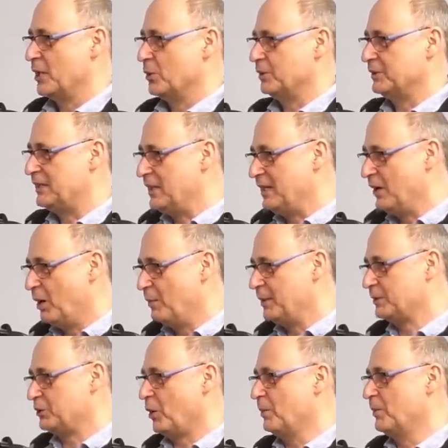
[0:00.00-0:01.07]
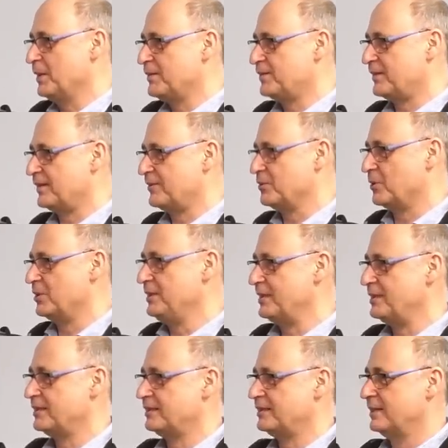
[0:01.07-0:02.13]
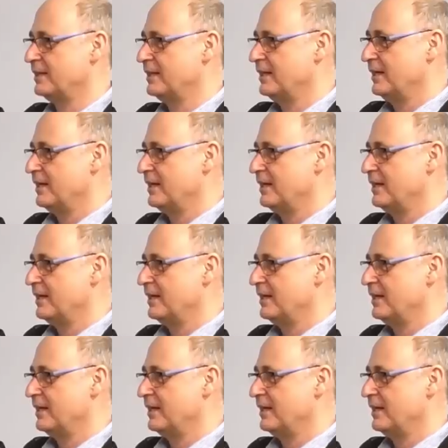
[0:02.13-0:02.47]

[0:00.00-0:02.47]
Und die haben damals das noch nicht